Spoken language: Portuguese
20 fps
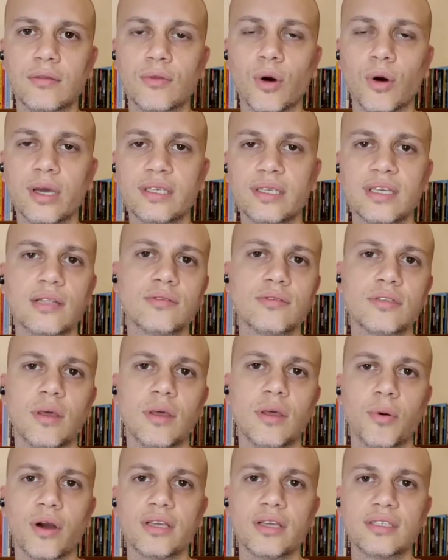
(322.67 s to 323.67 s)
dois anos
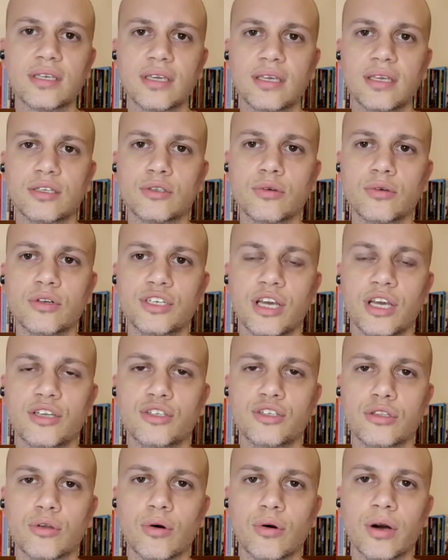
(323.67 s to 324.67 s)
depois que surge a
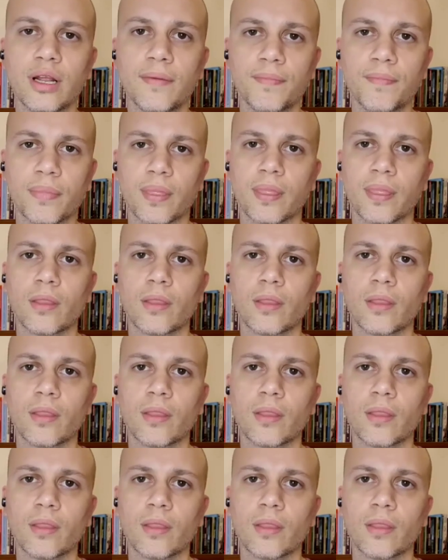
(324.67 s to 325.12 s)
editora,